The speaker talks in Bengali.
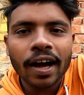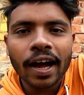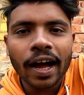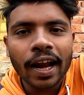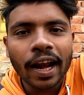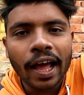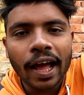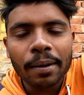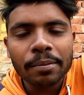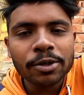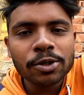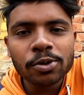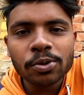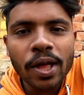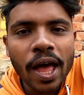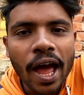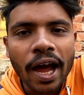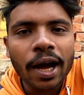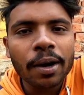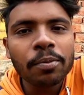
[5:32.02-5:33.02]
আর কালকে আমি
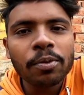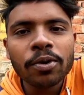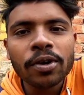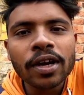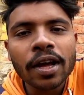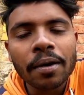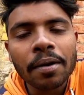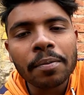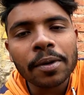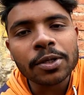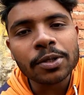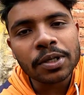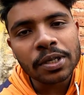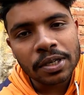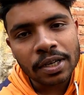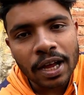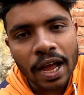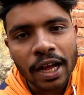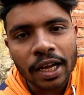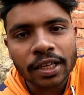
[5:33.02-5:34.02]
শুধু একা পড়িনি আমার
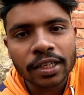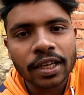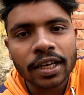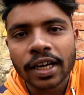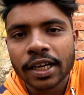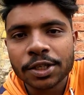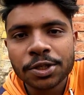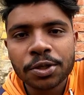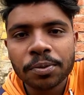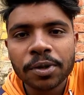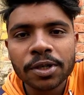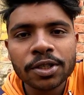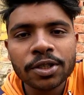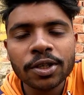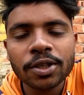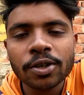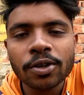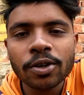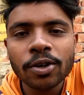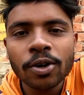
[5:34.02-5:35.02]
পেছনে একটা কাস্টমার
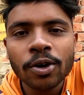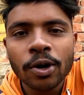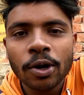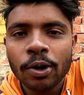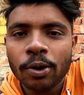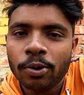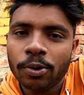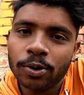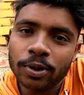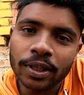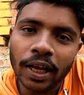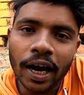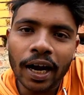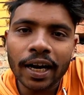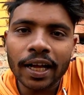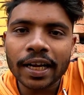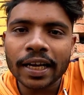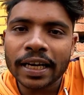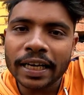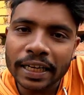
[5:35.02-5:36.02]
ছিল ওই
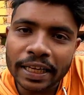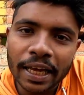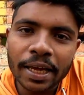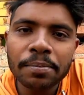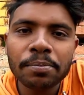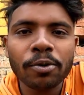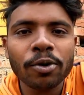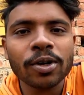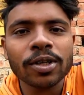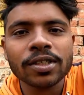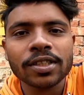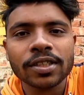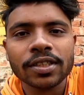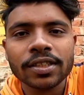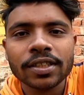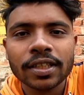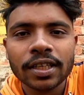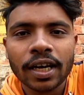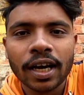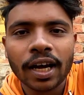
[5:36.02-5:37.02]
দাঁড়াটাকে নিয়েই পড়েছি
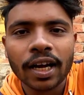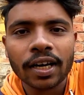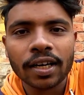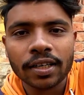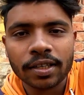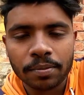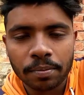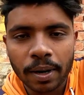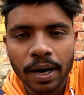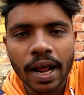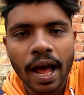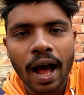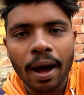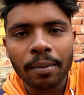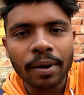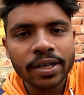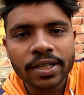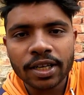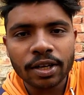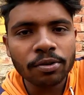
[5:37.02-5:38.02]
আর মানে
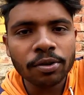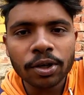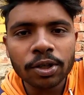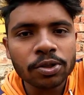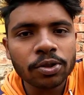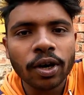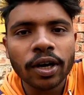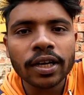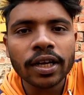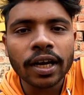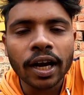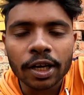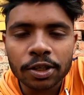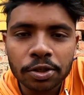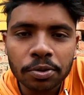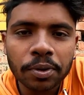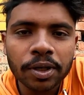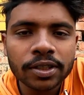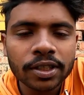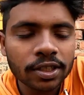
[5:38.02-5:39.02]
আমার সেরকম কিছু হয়নি
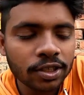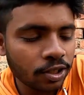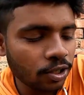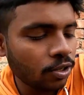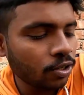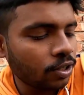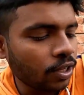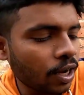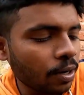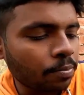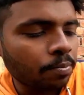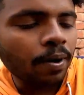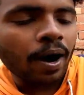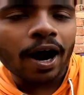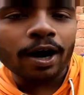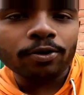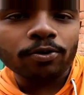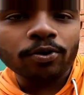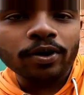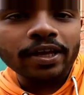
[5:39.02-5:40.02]
কাস্টমার যে ছিল তার
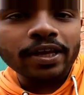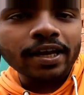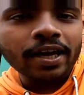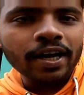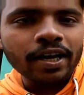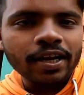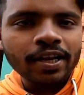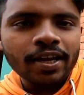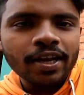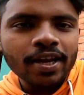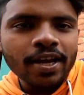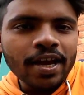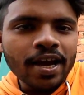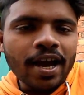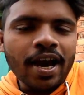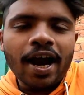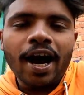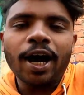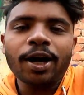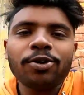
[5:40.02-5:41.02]
হাঁটুর এই জায়গাটায়
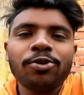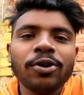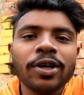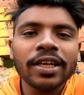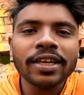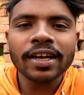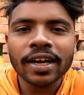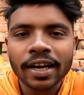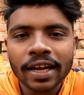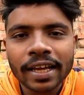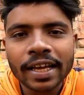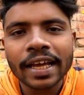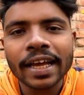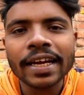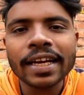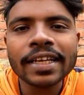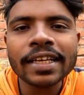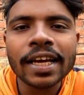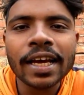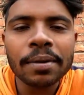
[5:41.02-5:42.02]
হাঁটুর এই জায়গাটা
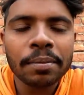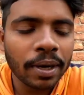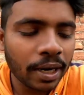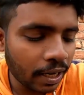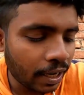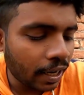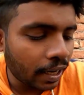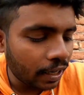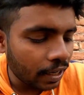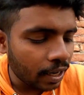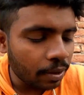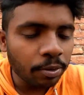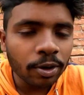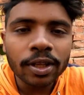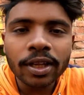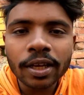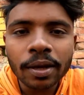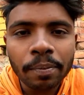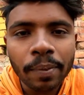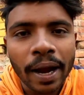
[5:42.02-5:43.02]
কেটে যায় মানে কেটে যায়
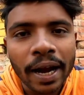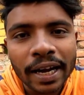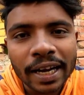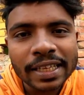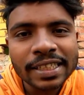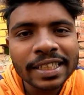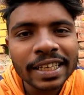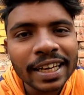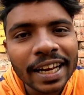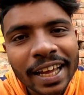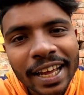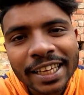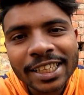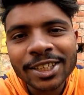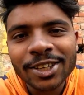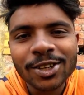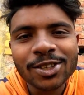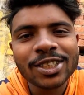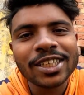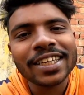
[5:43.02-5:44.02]
বলতে কি প্যান্টটা ছিঁড়ে
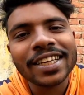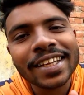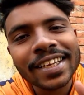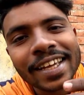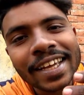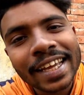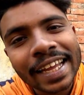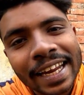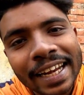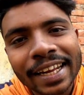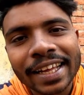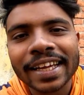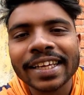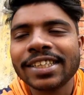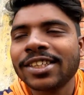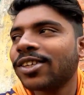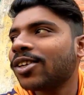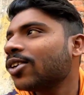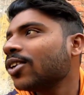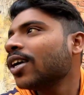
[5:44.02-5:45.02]
গেছিলো ছিঁড়ে গিয়ে কেটে
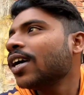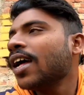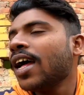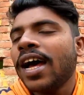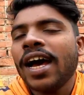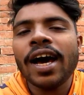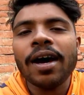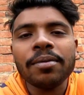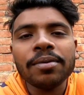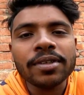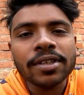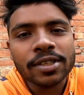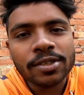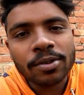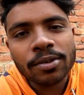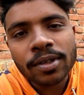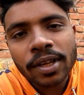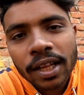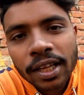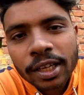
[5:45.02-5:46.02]
গেছিলো আমি
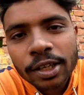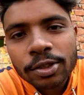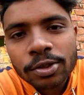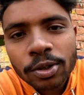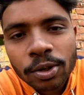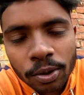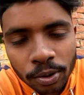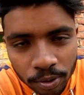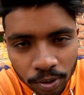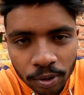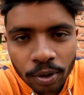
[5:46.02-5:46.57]
জিজ্ঞাসা করলাম দাদা কিছু